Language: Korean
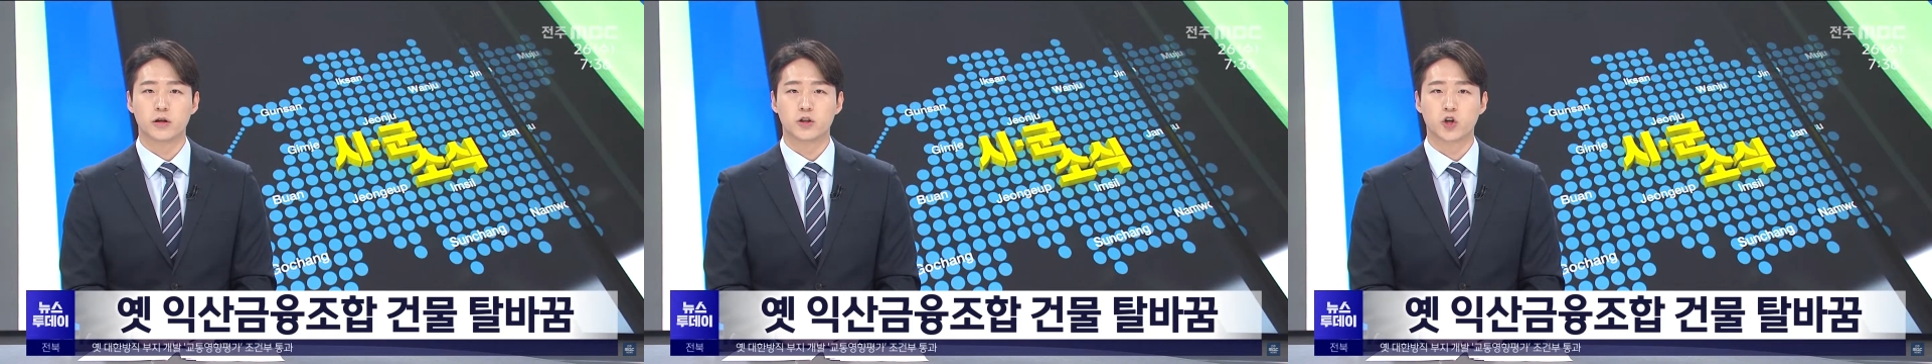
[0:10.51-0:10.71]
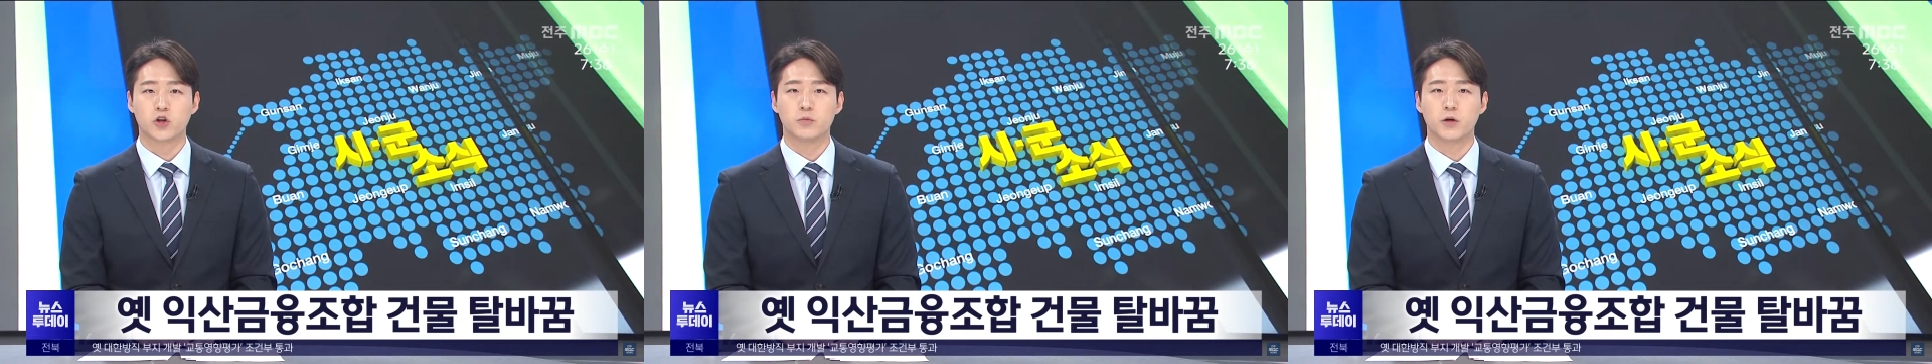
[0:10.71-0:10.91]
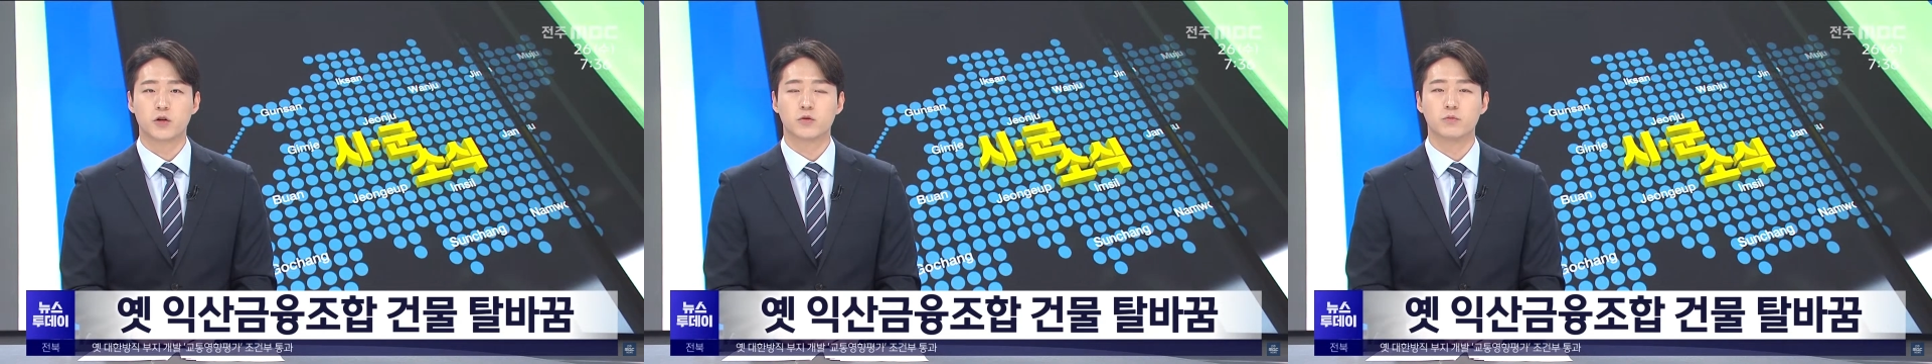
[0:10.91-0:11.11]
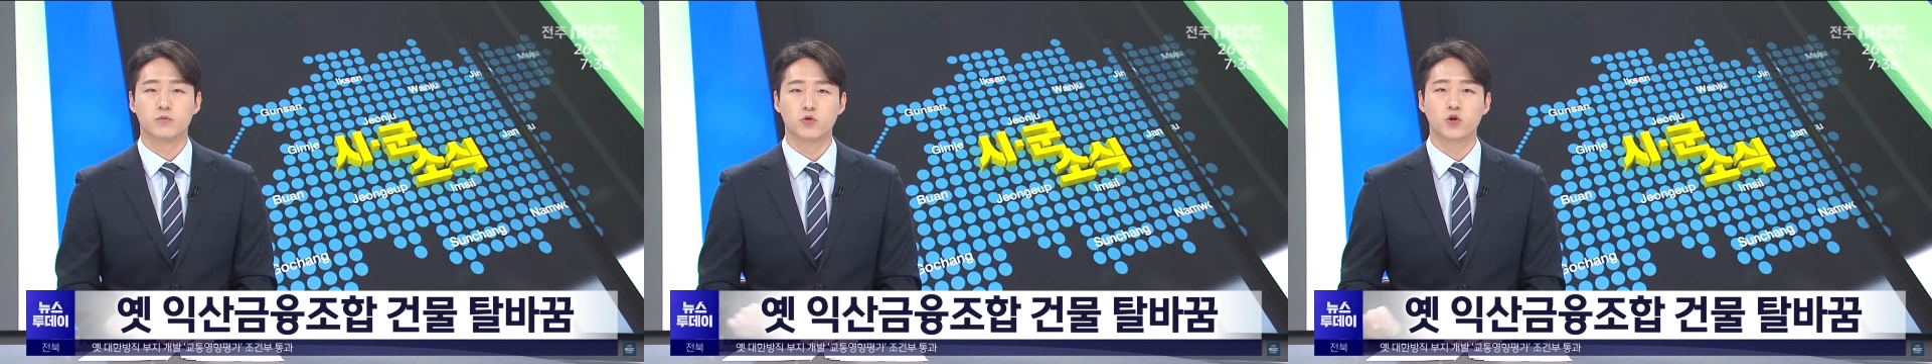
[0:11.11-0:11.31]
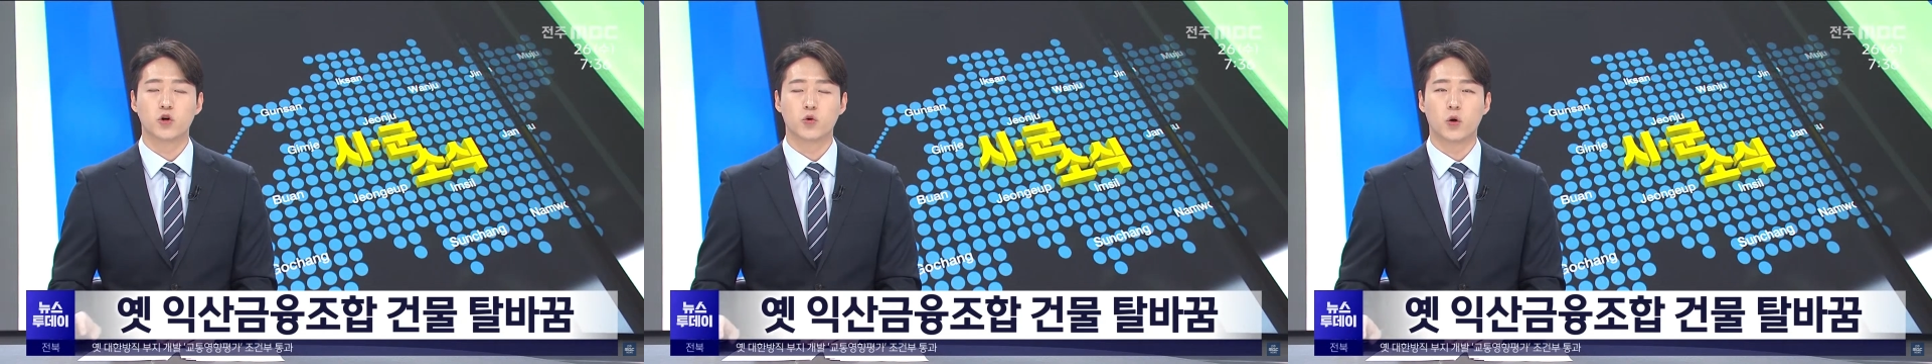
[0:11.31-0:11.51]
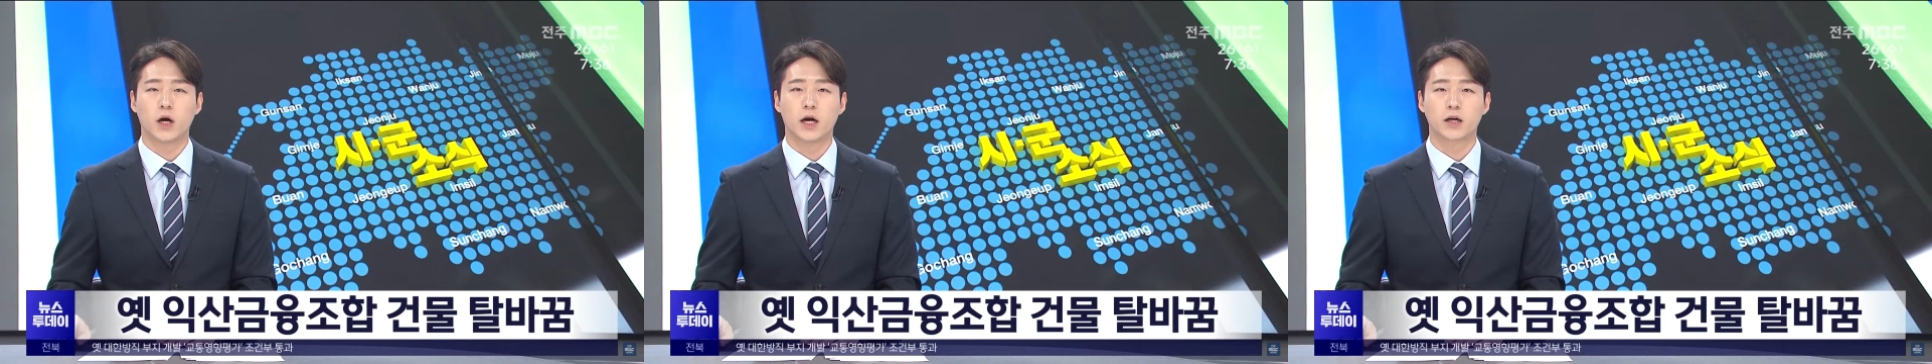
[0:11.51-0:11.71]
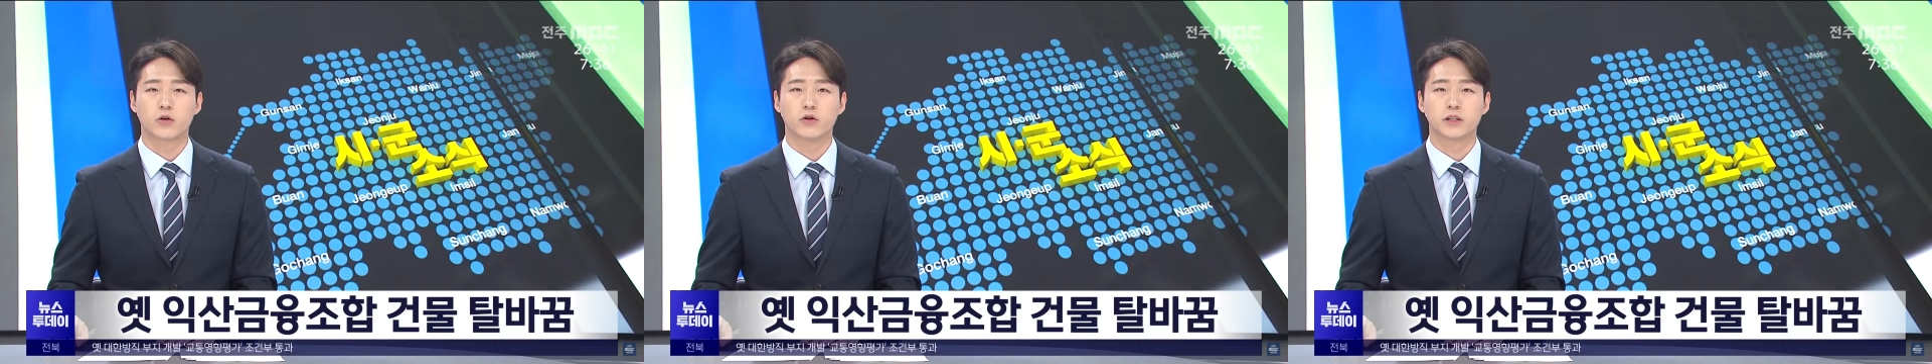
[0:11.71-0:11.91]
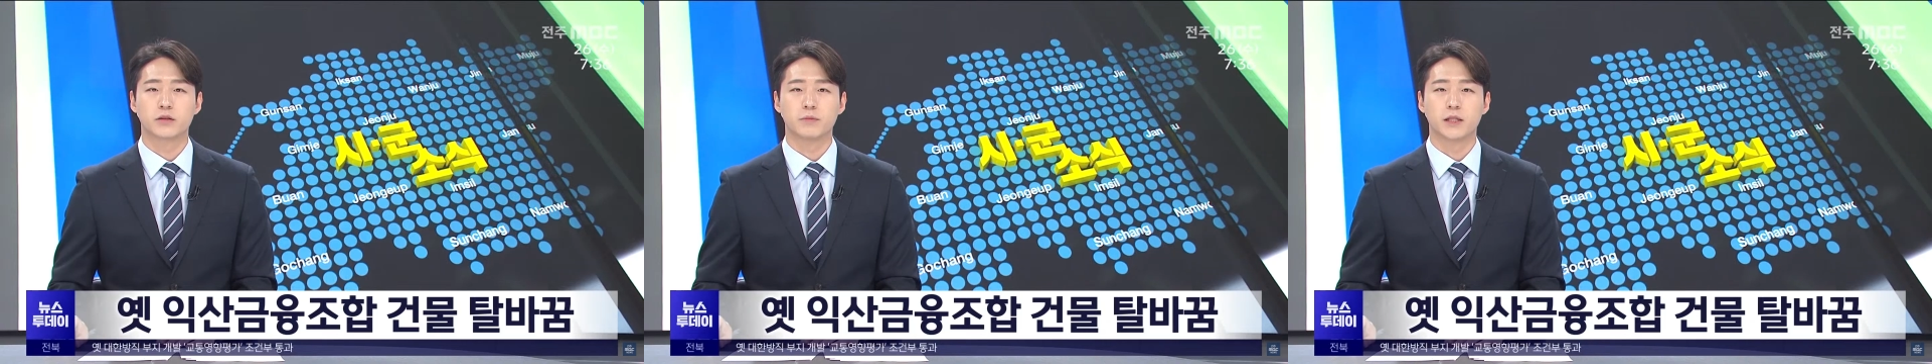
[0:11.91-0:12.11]
전면 무료화하기로
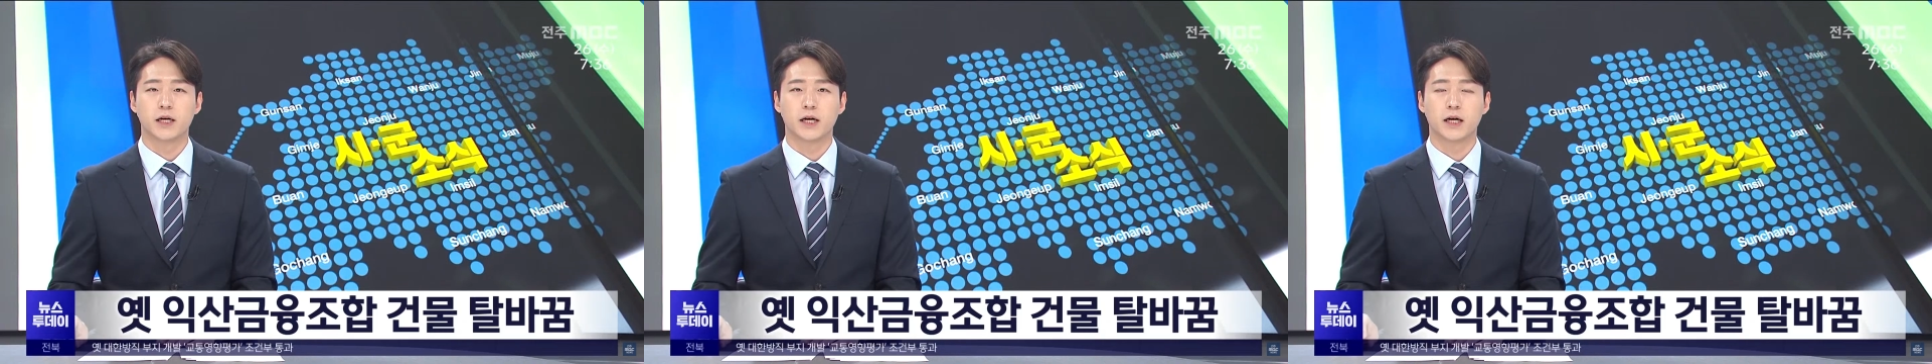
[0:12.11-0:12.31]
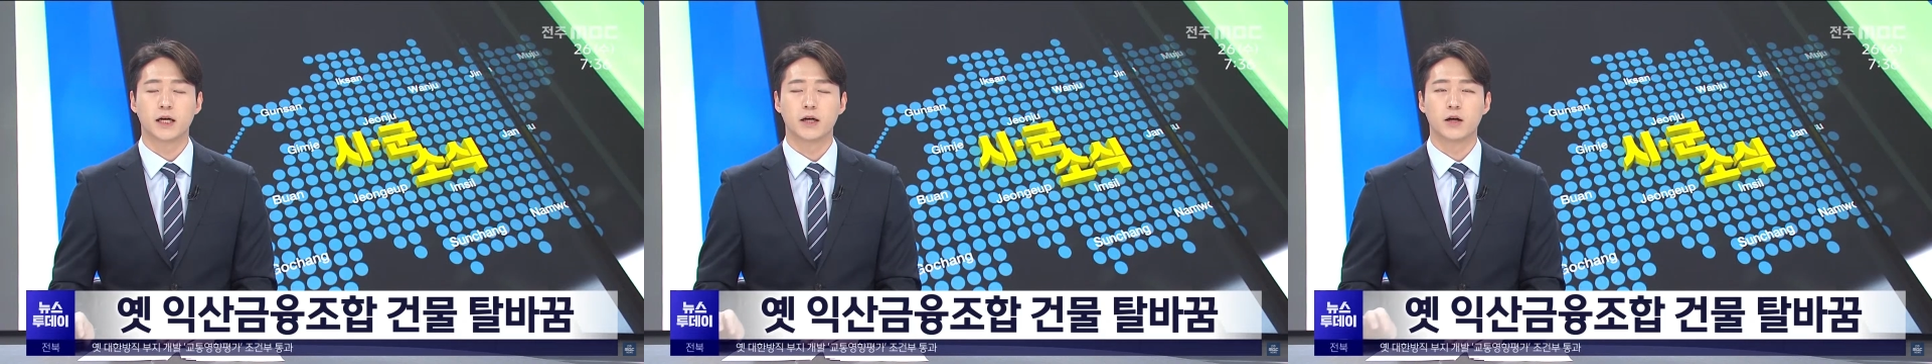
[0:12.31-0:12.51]
했습니다.